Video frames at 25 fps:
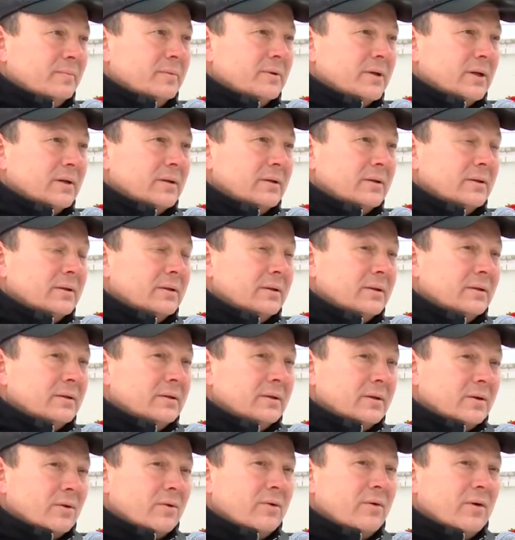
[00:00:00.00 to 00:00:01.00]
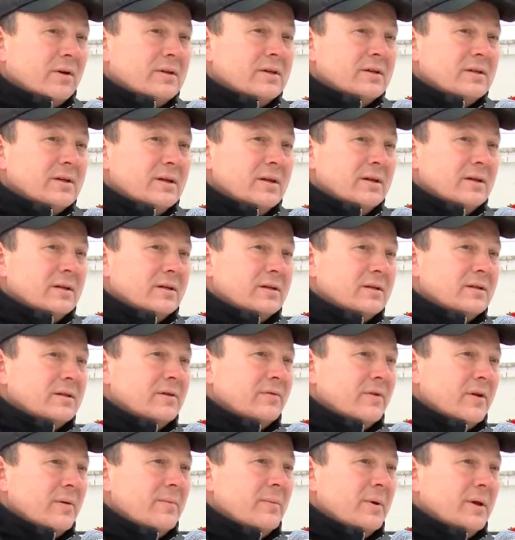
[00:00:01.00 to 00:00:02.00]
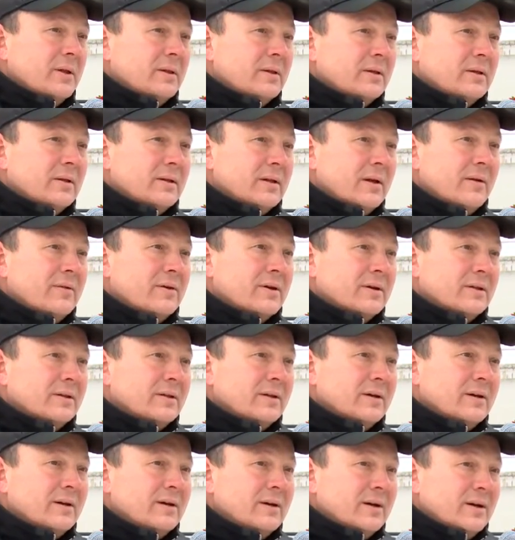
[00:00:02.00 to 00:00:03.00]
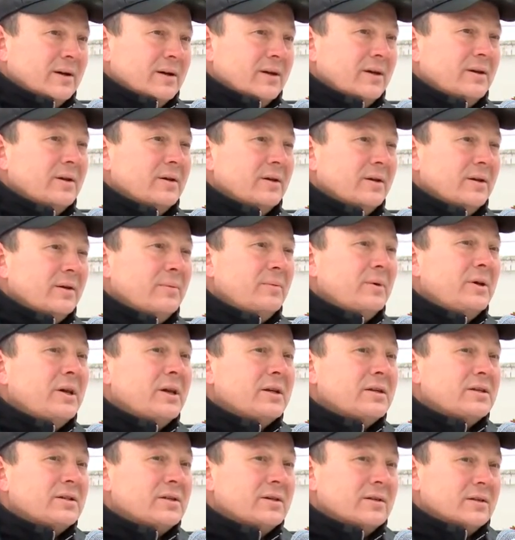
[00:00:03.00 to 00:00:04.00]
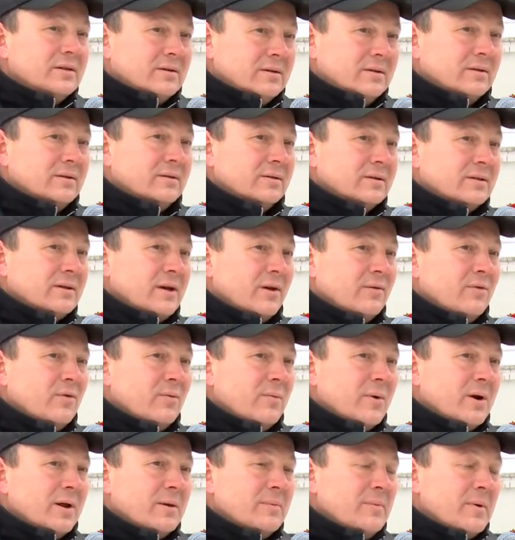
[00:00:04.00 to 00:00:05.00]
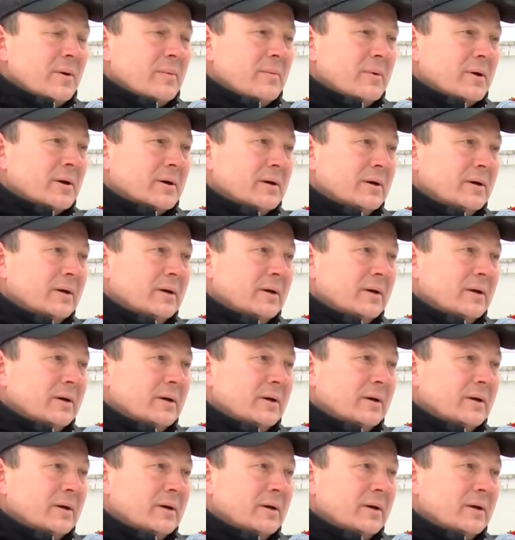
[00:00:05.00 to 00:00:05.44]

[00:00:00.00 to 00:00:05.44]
э, руководители современные, наверное, им есть с кого брать пример.